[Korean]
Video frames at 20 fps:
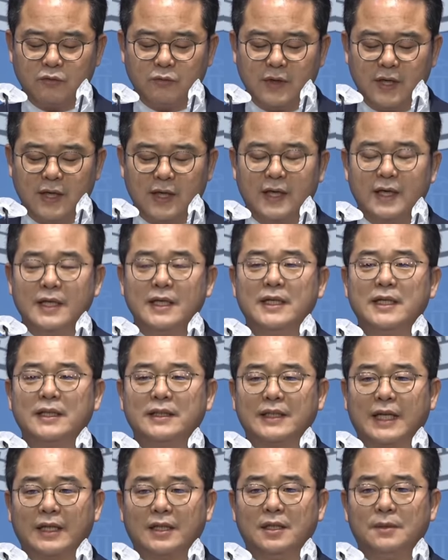상인회장이
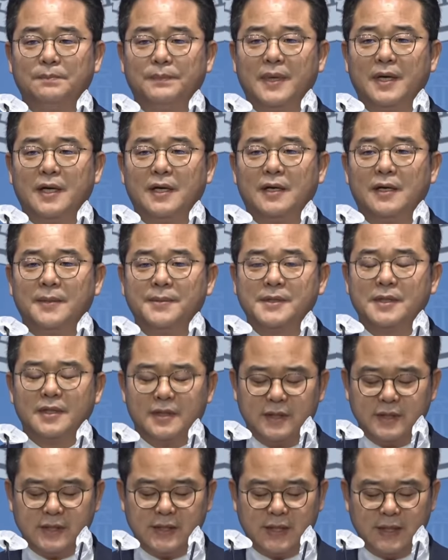저 말고는 없었습니다. 때
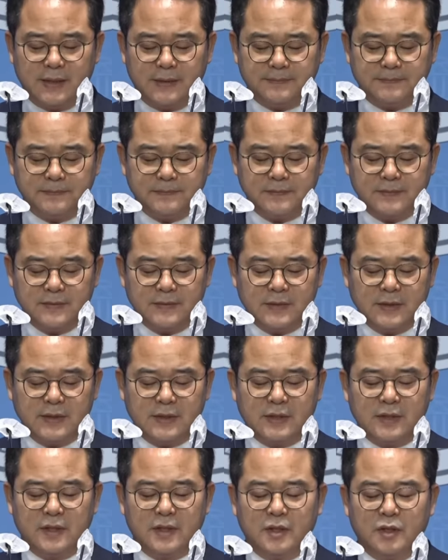김태흠이
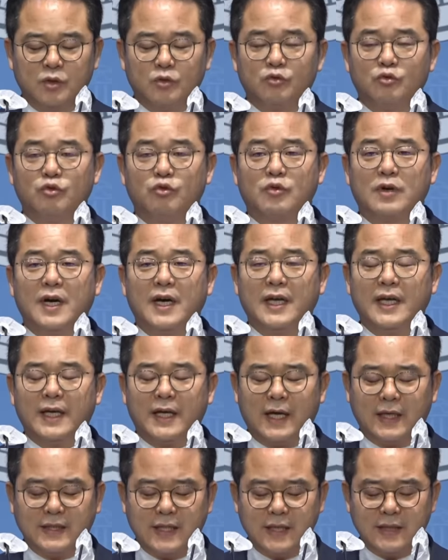끼어들어가지고 그렇게
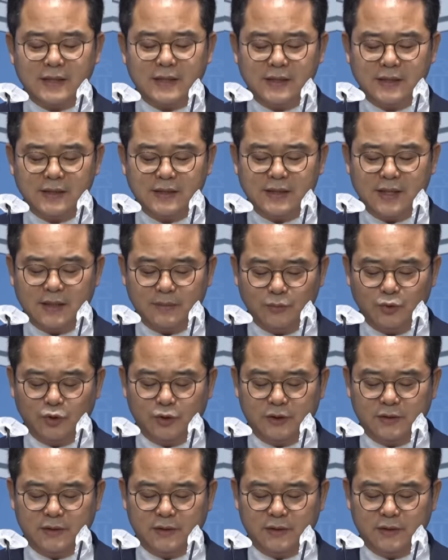말하면 안 되죠.